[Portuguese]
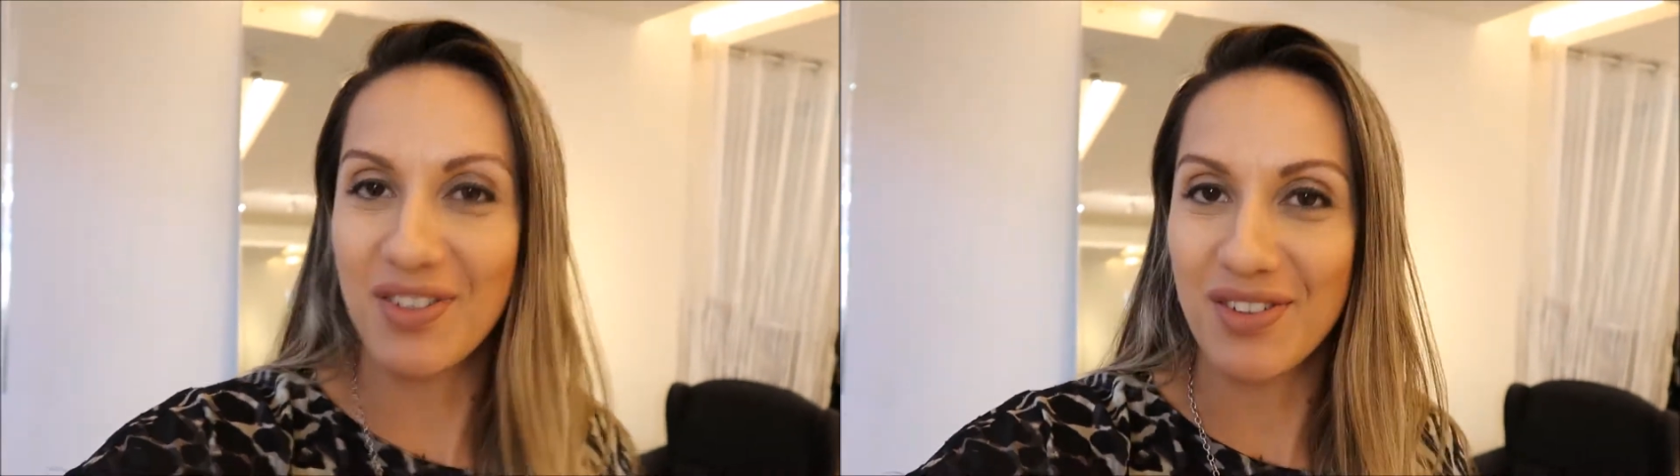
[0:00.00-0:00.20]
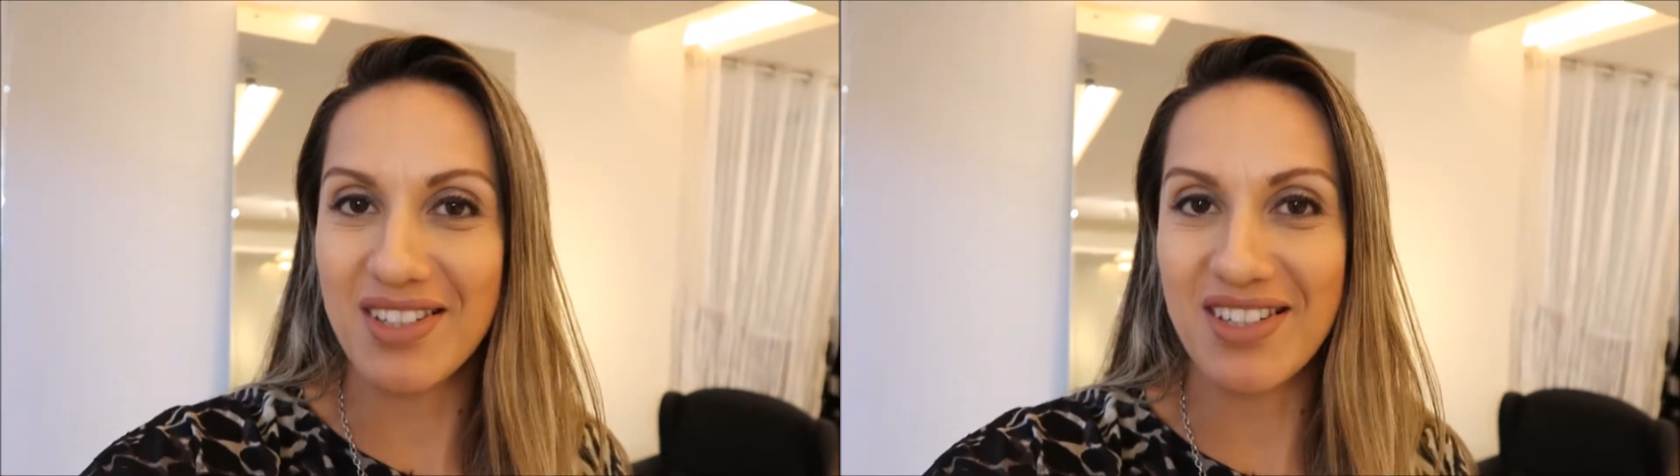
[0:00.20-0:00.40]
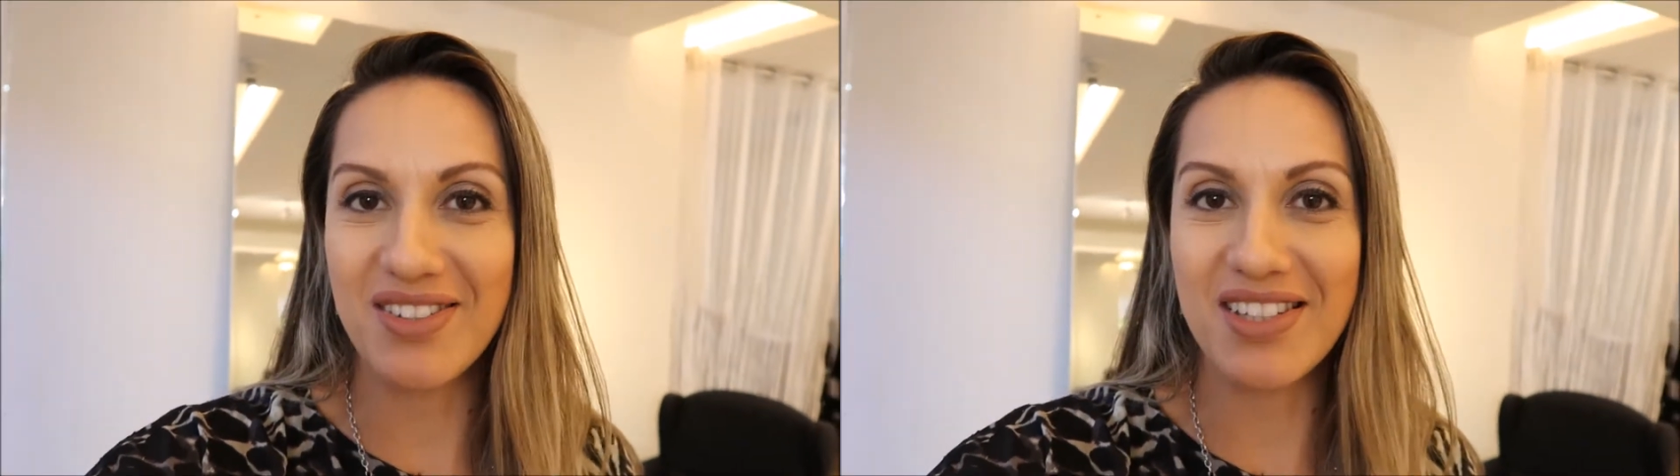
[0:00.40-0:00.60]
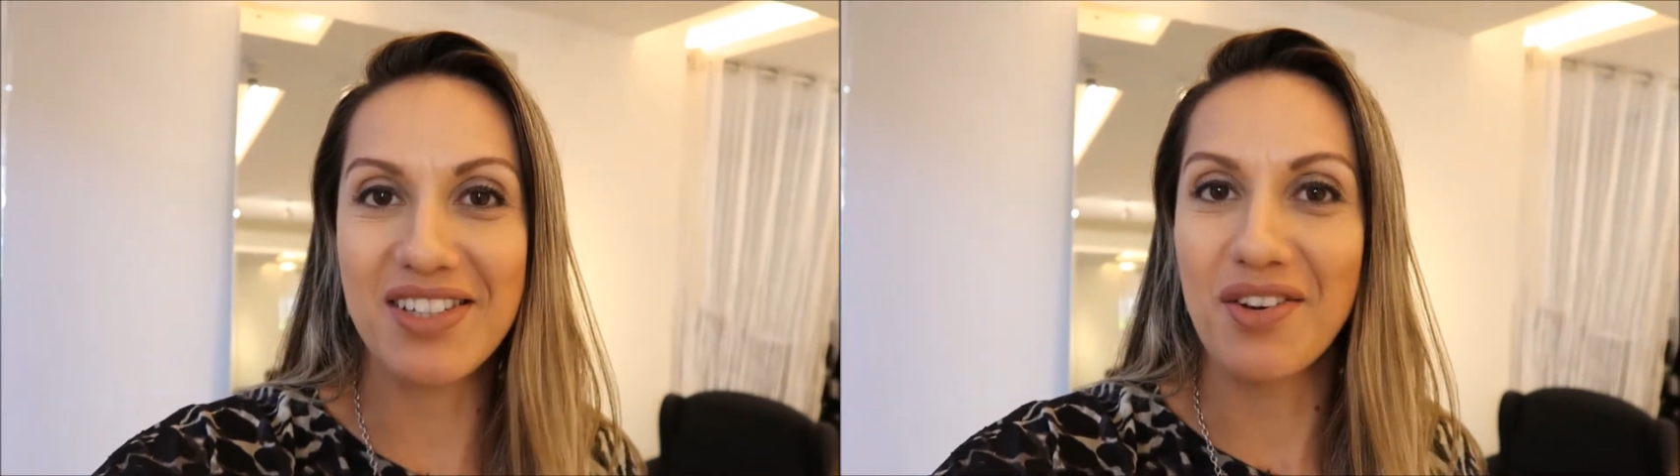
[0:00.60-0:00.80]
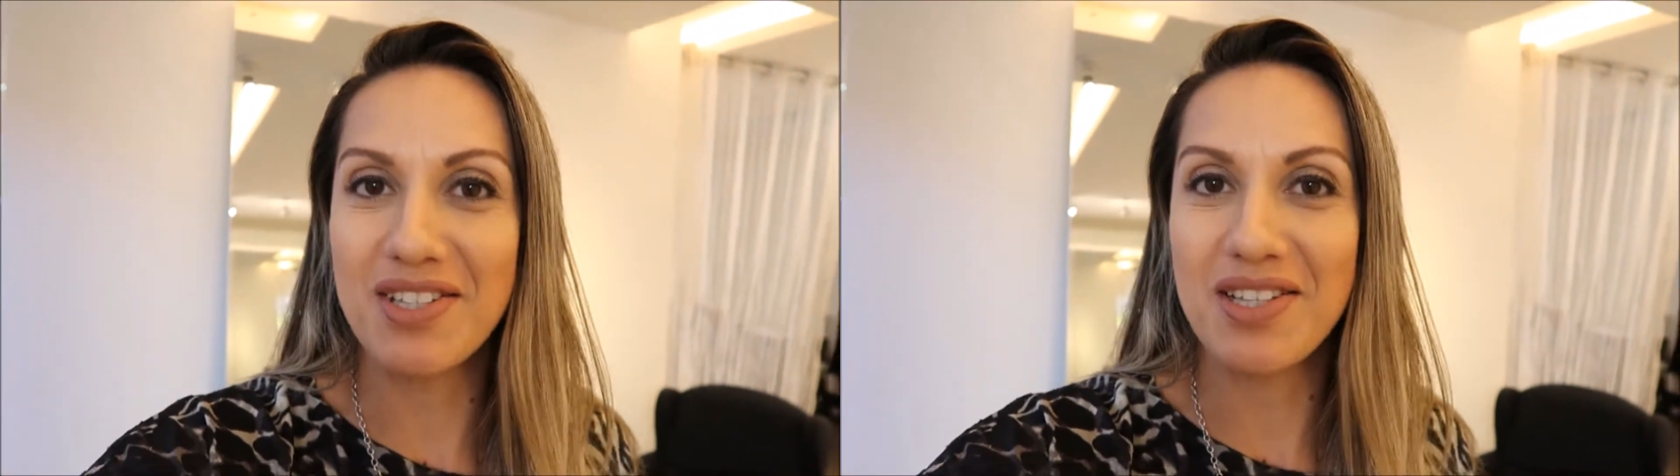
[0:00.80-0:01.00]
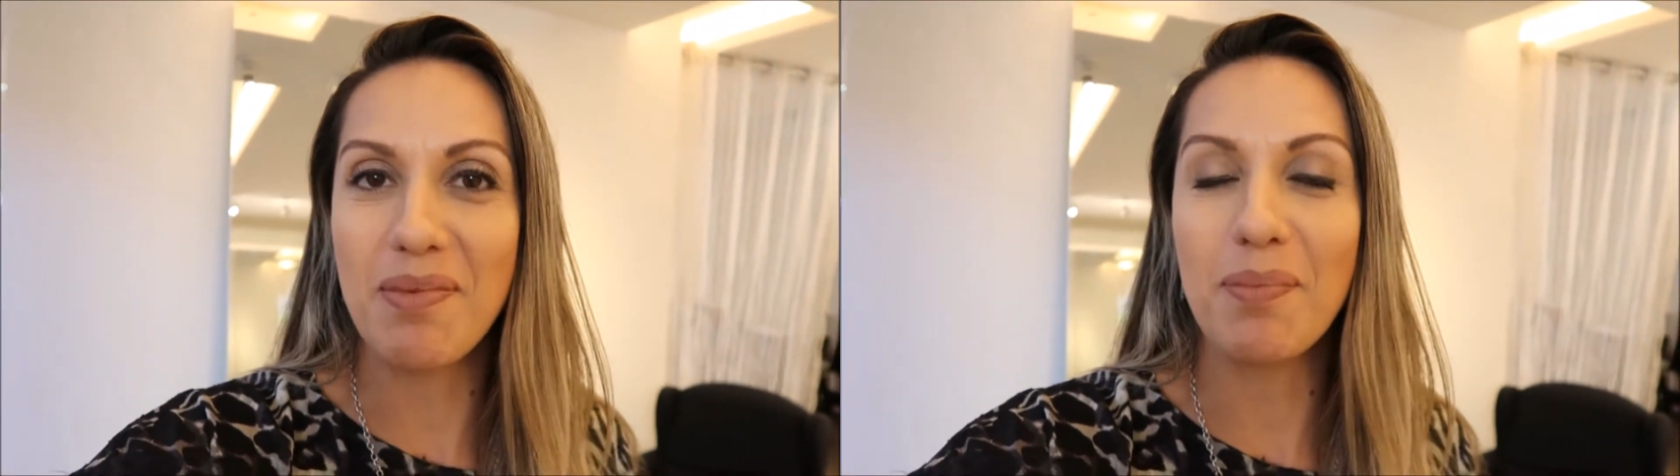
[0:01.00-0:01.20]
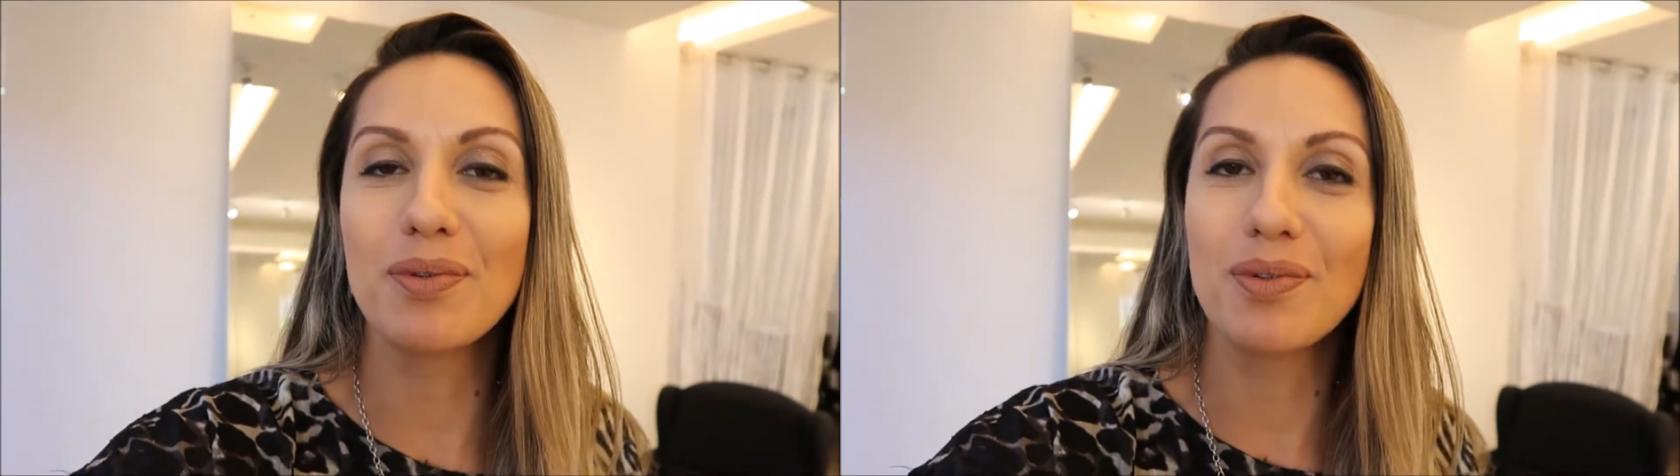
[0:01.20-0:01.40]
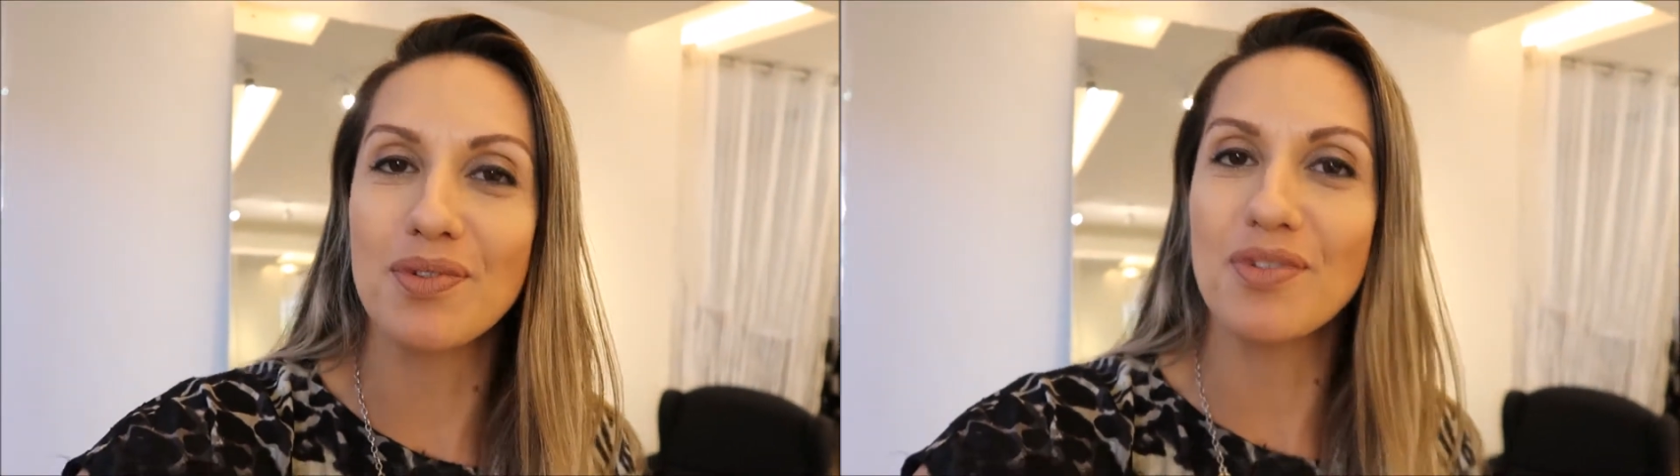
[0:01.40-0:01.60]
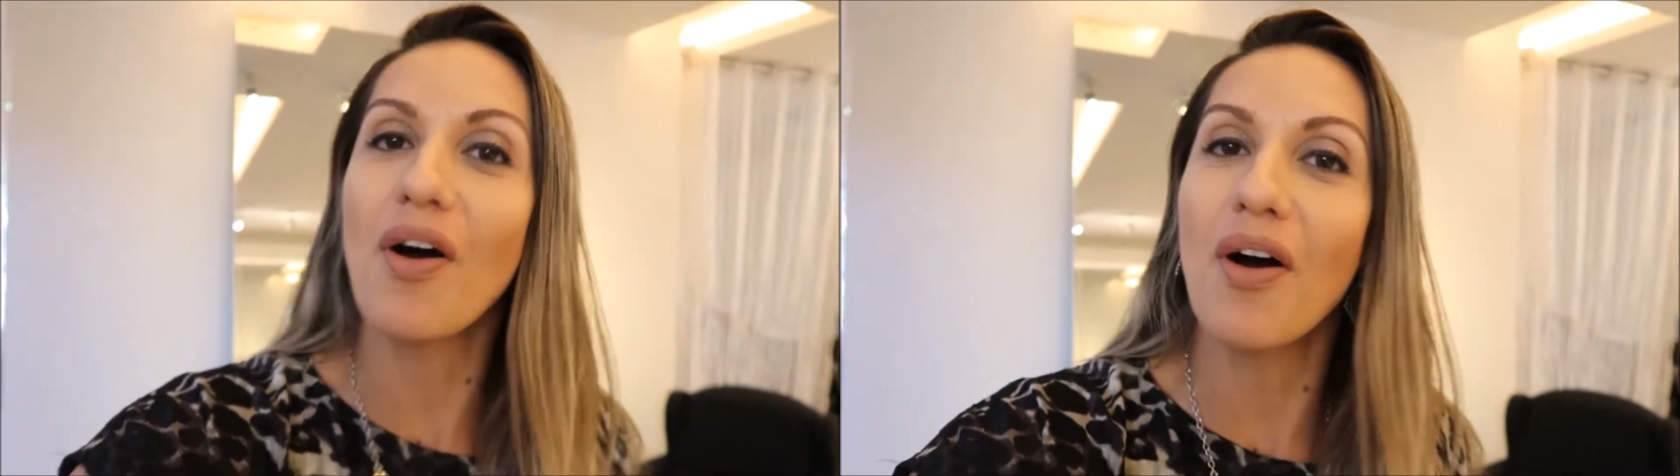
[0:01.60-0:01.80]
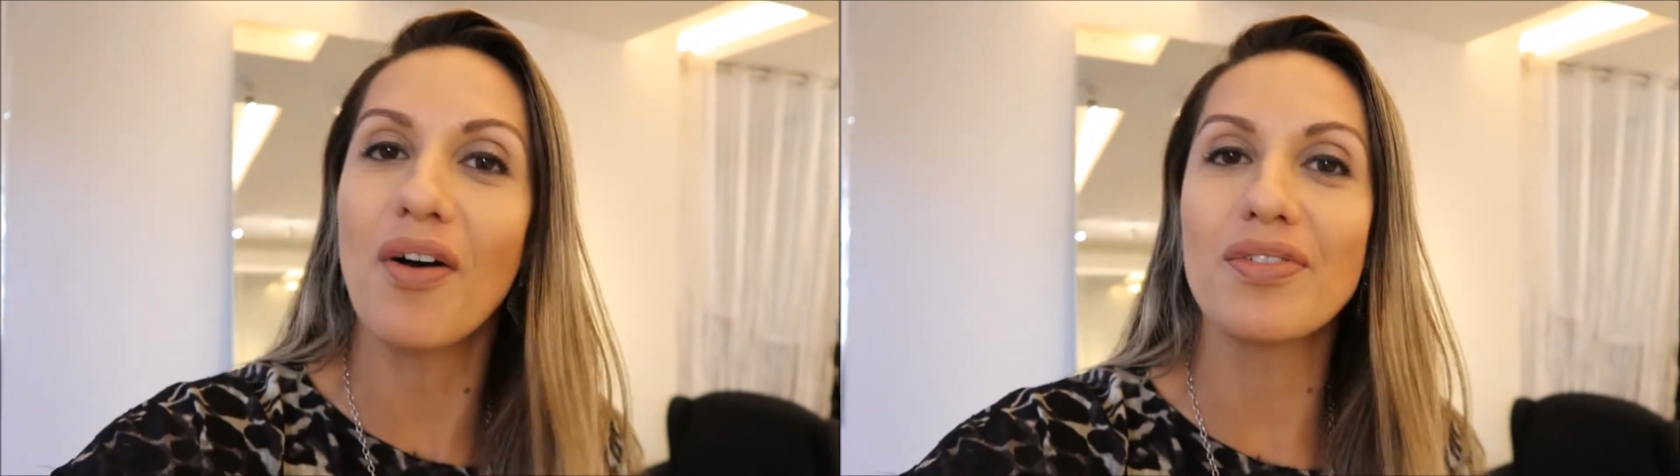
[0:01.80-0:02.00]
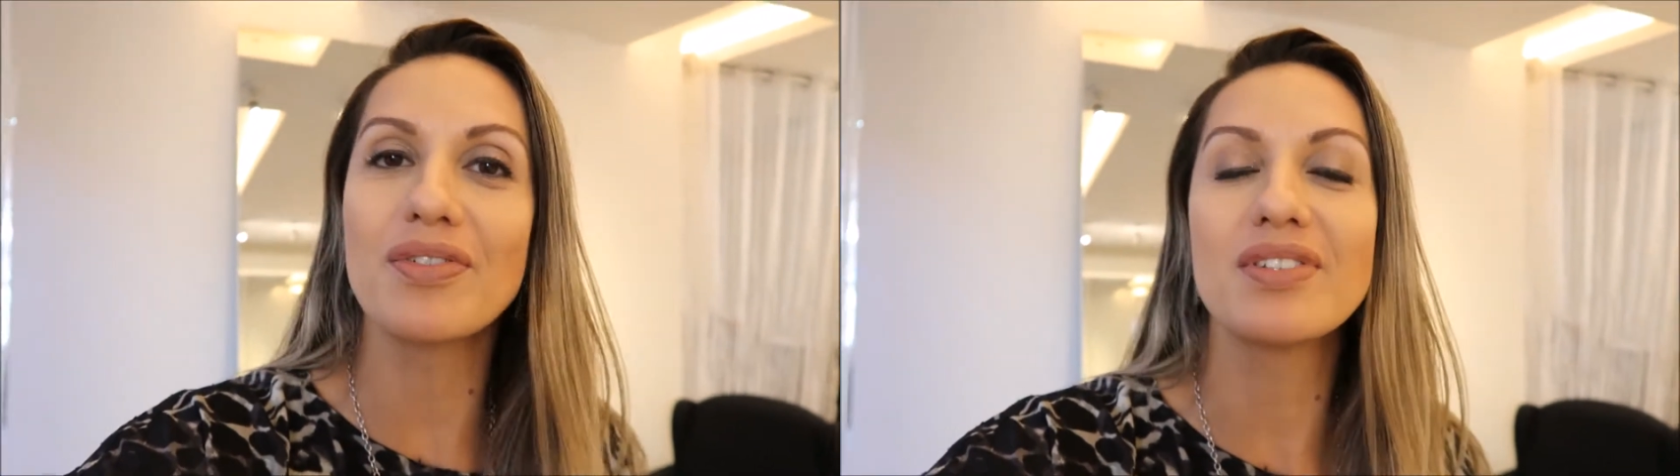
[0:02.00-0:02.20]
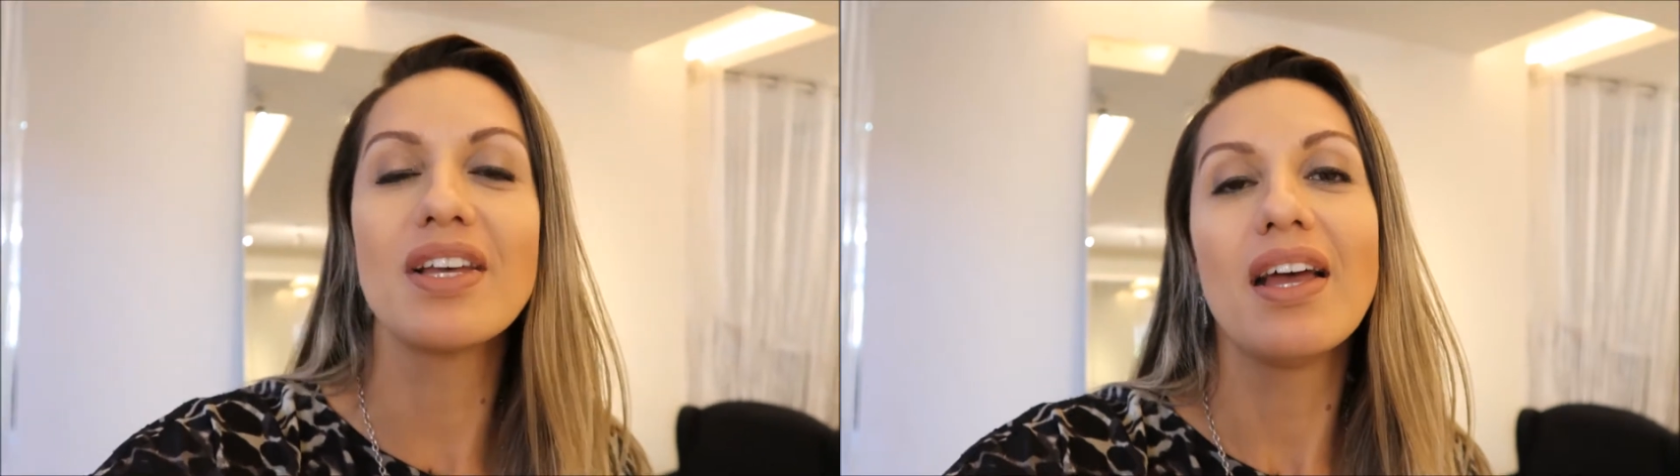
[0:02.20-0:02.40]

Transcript: todas as vezes que eu receber produtos novos,